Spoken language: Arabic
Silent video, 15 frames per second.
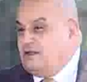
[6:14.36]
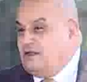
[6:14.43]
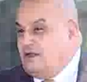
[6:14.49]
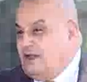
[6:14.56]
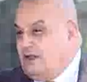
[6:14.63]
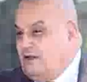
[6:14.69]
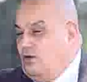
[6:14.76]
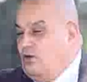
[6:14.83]

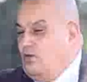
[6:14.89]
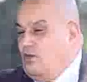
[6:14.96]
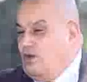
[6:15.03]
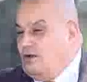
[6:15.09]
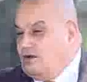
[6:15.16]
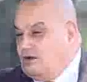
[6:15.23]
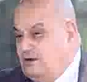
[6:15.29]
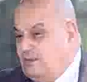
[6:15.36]
اللي
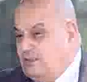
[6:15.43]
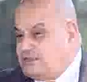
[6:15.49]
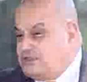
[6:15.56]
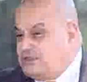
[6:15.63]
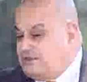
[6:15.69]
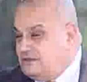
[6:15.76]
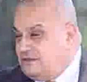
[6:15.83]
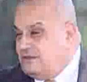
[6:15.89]
هو
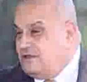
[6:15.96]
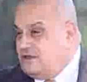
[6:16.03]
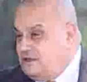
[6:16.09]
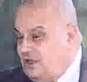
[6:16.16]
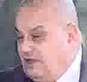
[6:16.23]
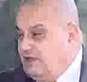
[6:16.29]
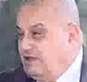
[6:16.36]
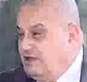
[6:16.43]
البسيط جدا
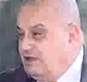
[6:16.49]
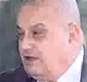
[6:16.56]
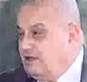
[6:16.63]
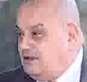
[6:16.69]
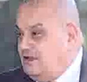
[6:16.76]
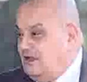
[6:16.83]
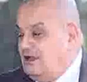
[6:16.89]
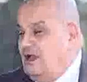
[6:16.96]
أزهار.
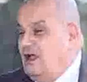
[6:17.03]
جدا